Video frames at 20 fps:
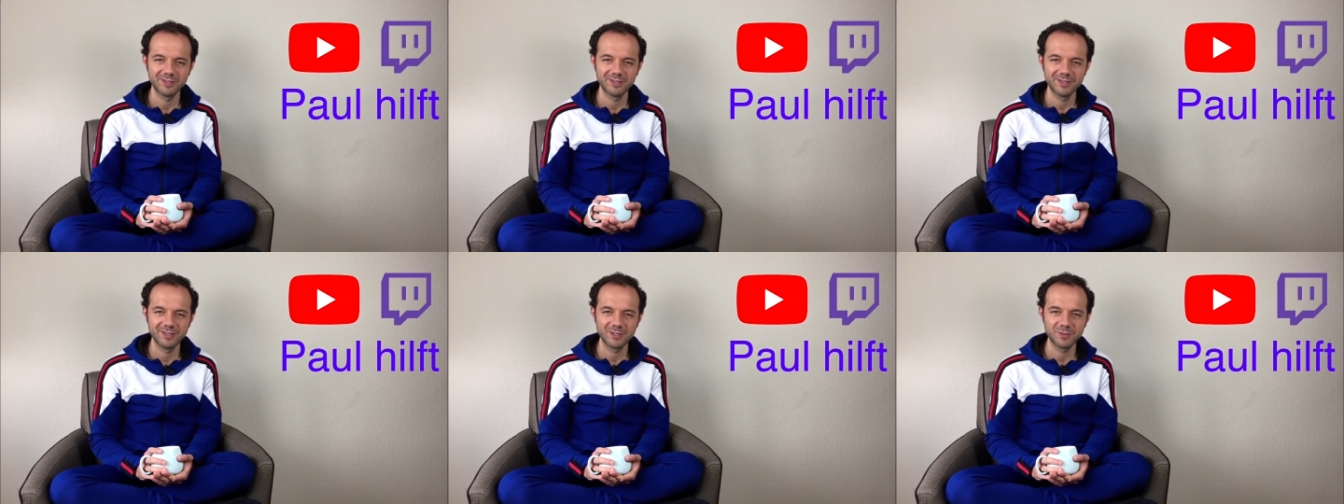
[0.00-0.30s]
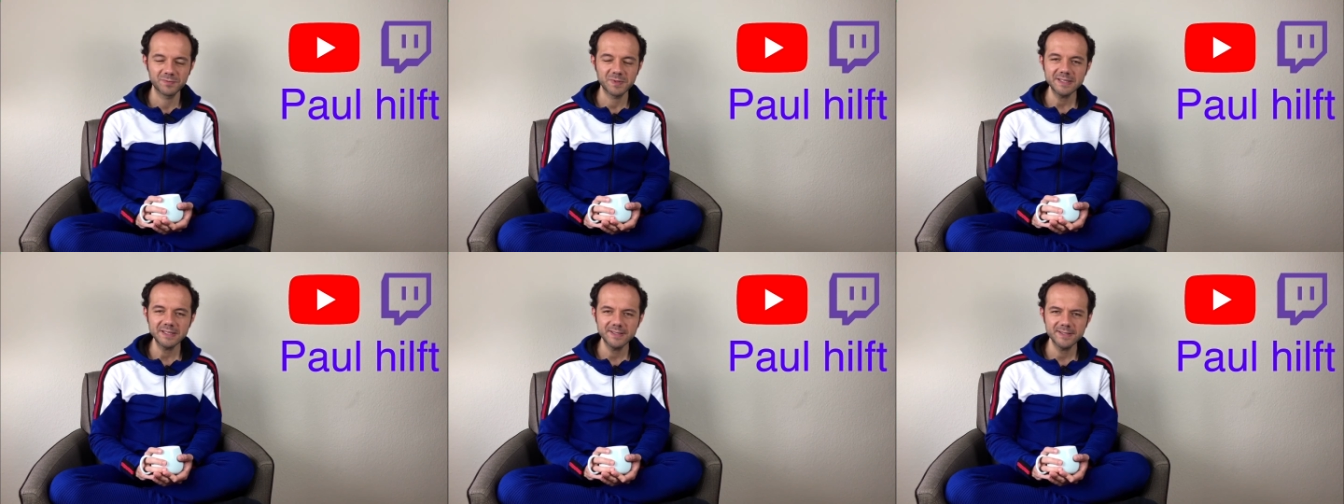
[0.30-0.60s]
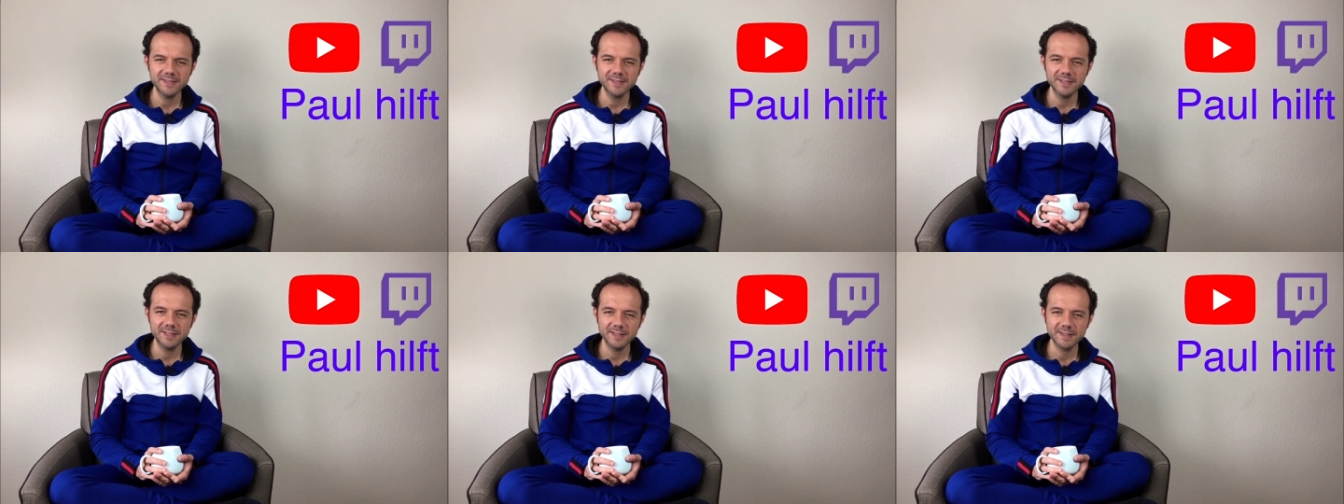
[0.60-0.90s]
Ich fand
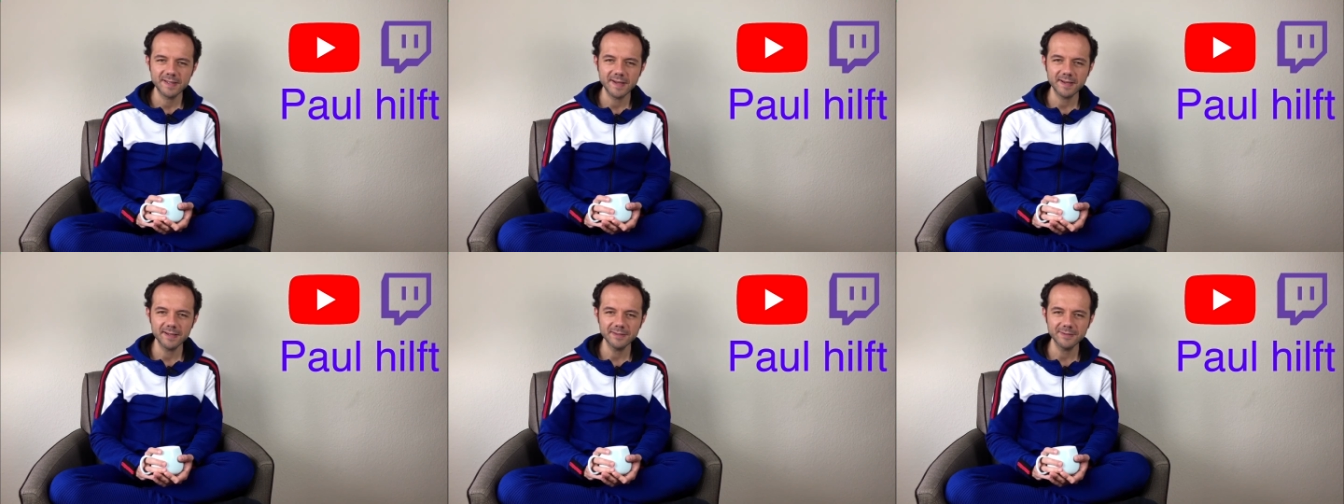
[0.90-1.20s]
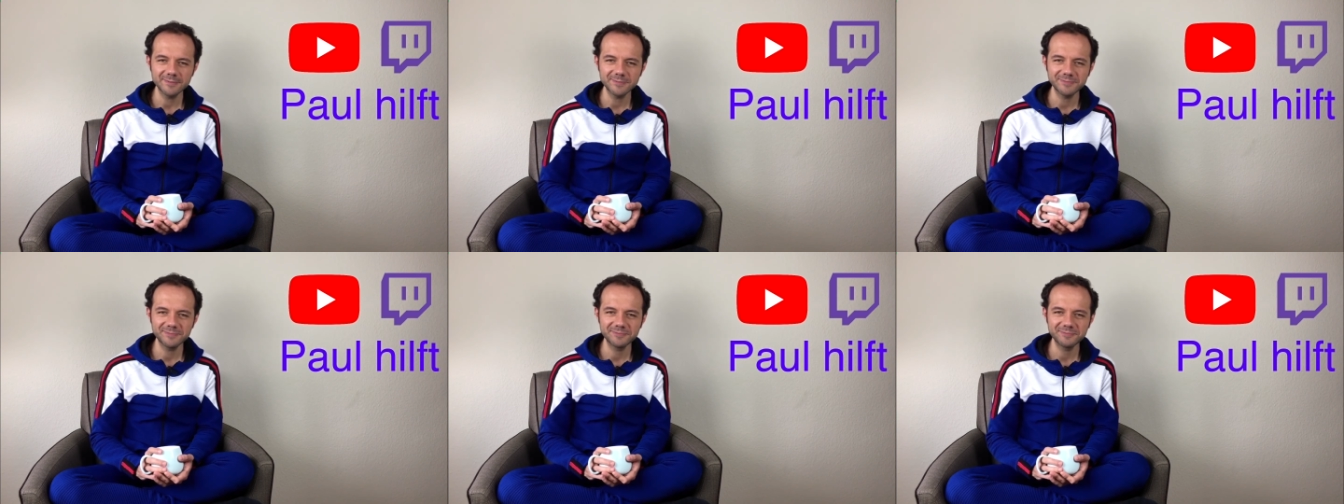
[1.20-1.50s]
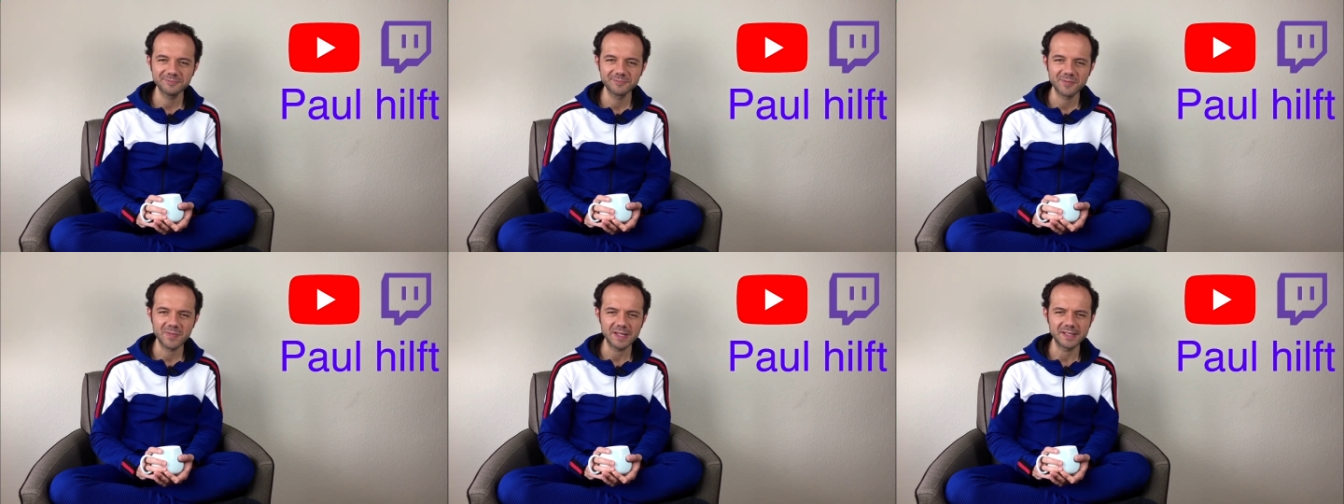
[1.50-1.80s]
diesen
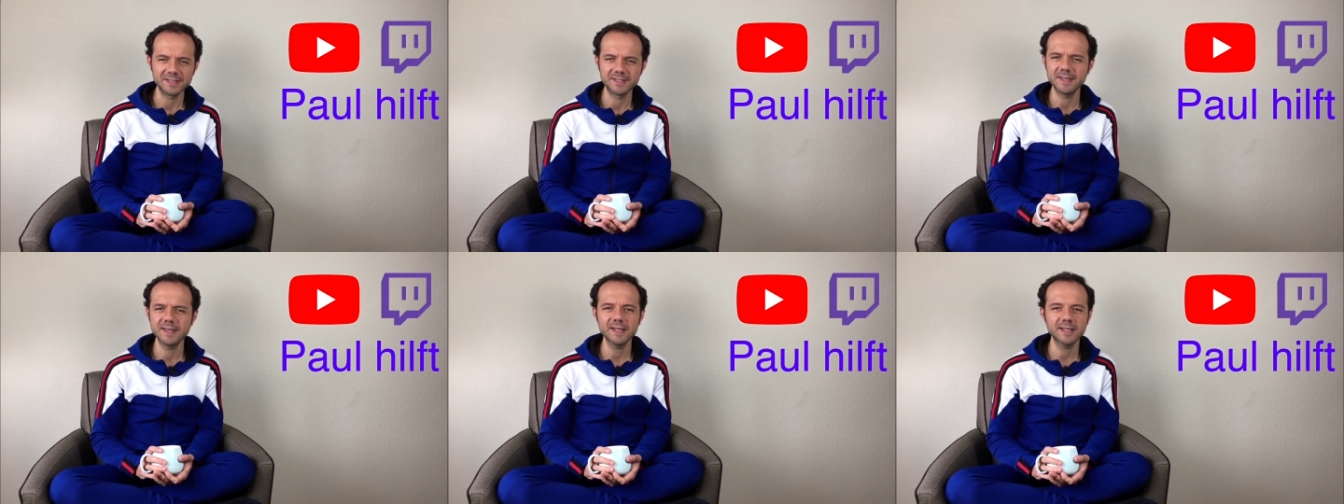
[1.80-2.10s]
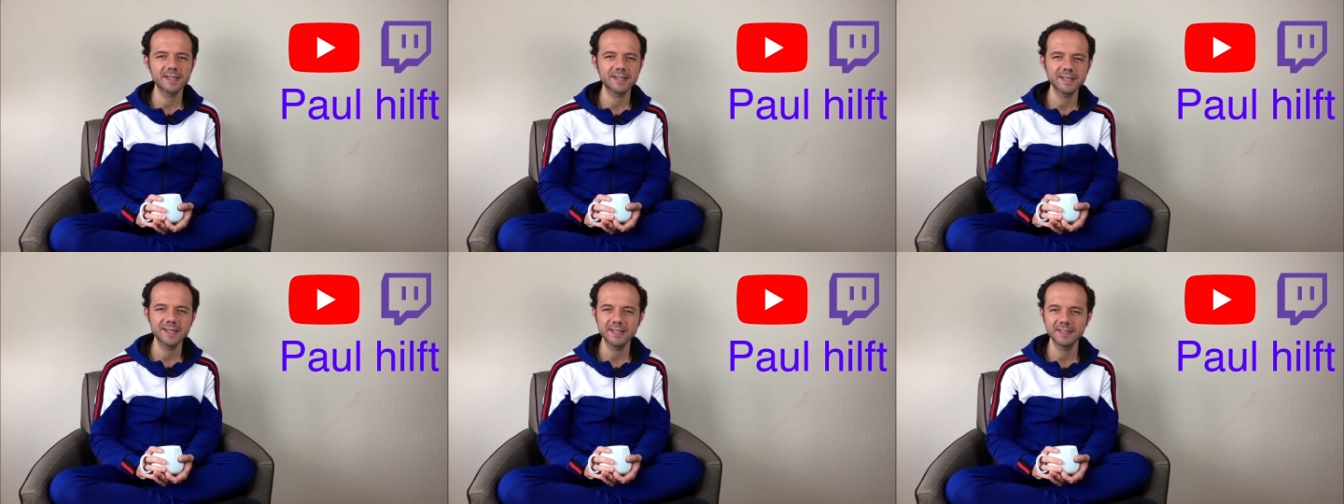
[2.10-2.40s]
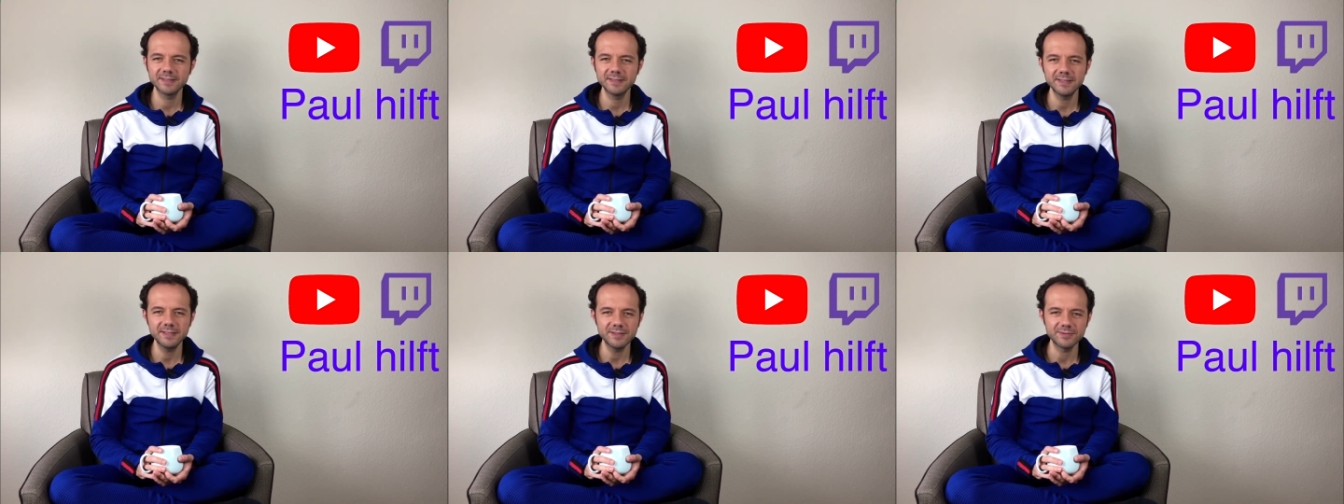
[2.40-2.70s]
Gedanken sehr
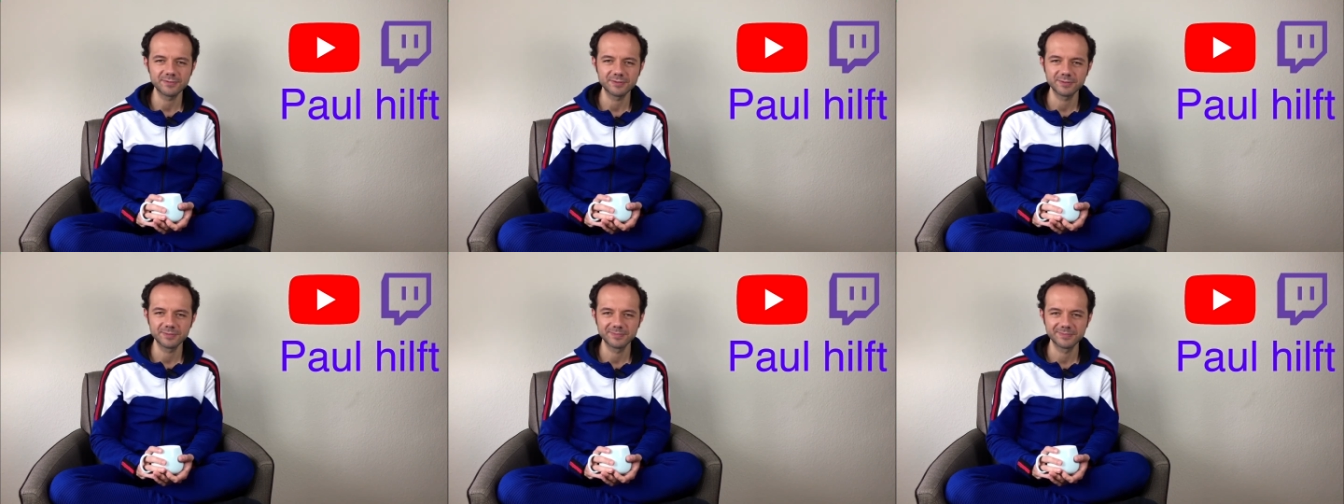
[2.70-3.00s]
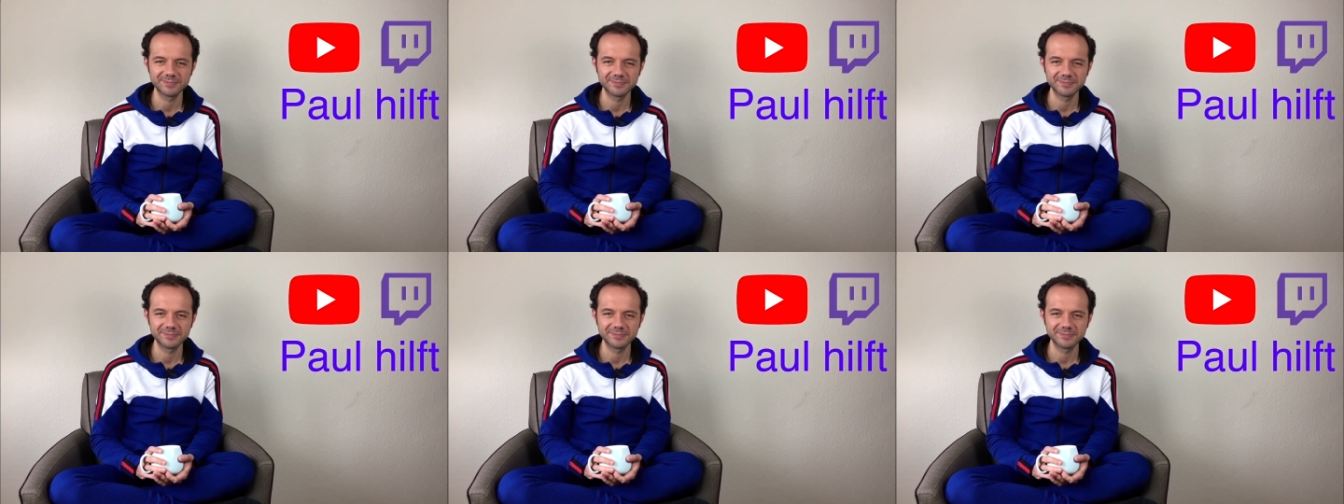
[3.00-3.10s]
kreativ.